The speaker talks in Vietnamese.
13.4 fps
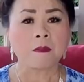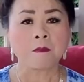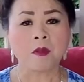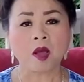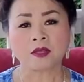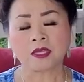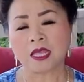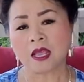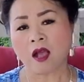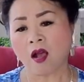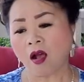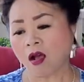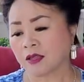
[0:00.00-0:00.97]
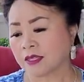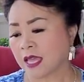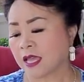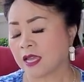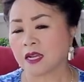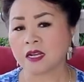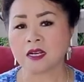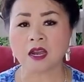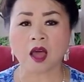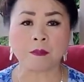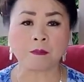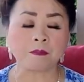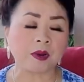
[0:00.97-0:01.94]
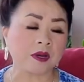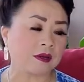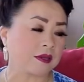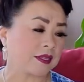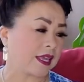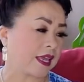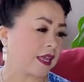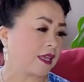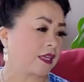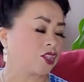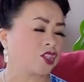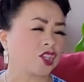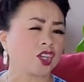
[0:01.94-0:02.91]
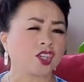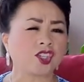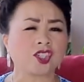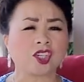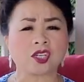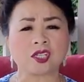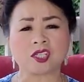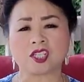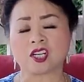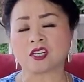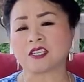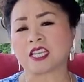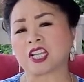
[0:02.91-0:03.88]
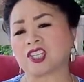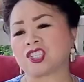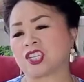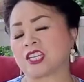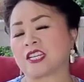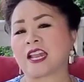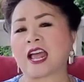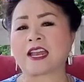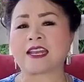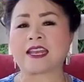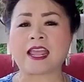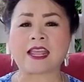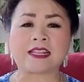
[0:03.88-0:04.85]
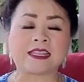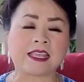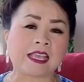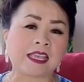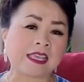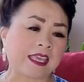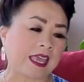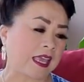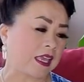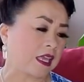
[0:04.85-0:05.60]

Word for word: mà thì ọ chê ở lọ bư chê chữ chữ chữ chê chỉ đã đây thiết chê